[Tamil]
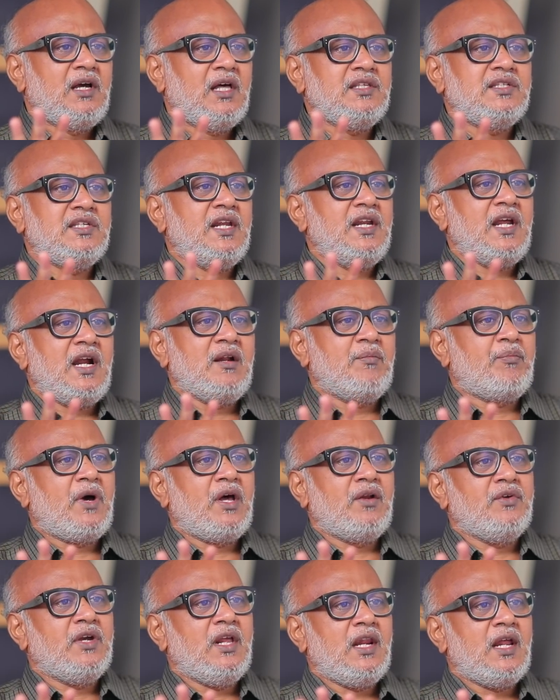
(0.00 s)
அது சரியான
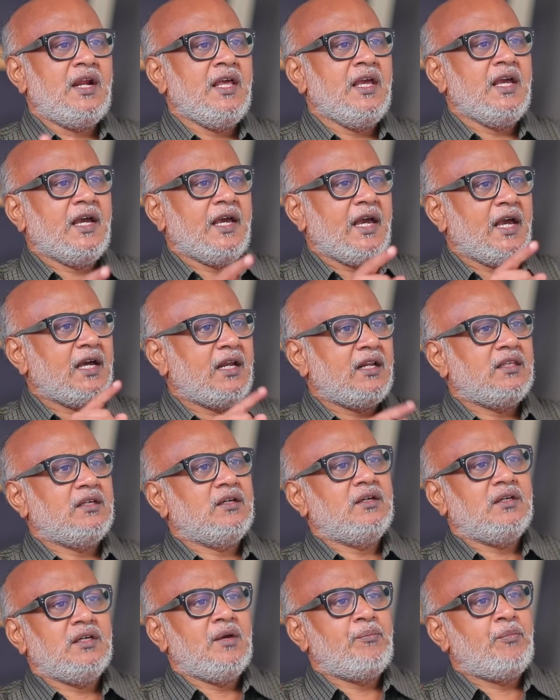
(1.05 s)
பார்வை இல்லை நீங்கள்
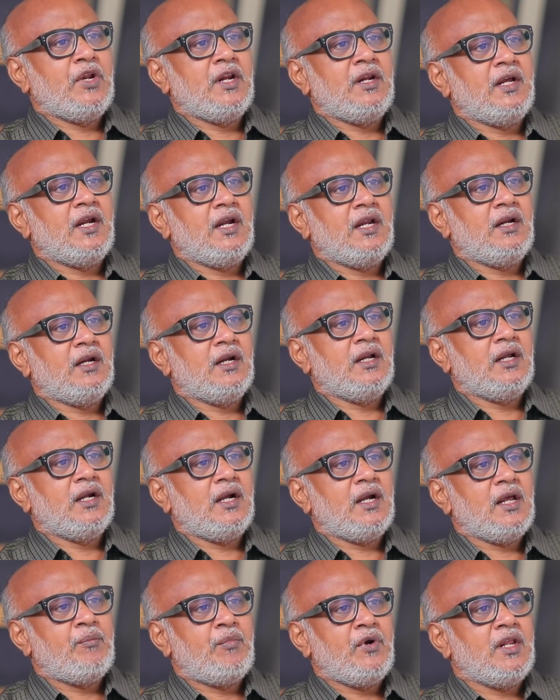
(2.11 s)
கேட்குறதுக்கு எப்படின்னு கே இருக்குன்னு
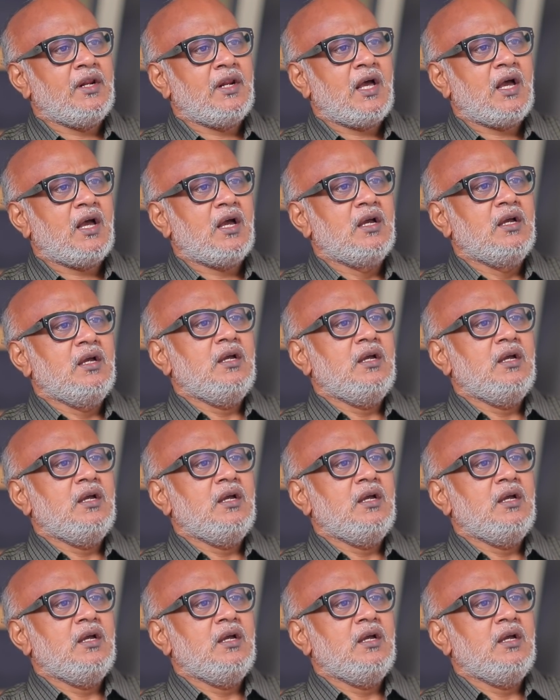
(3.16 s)
கே எப்படின்னா